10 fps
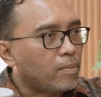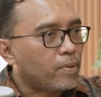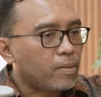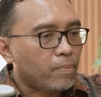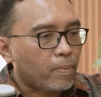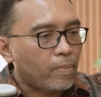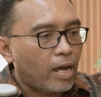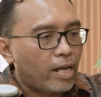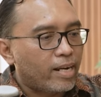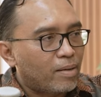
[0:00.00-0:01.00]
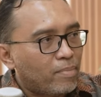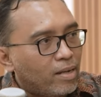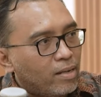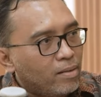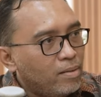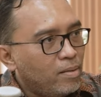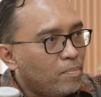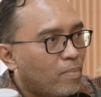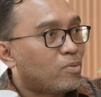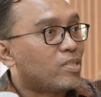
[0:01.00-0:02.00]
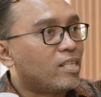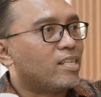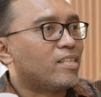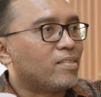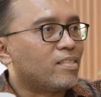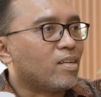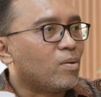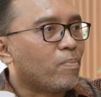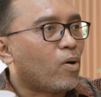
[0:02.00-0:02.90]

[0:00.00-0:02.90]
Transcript: apa nggak ada nama Pak Kusennya gitu okay.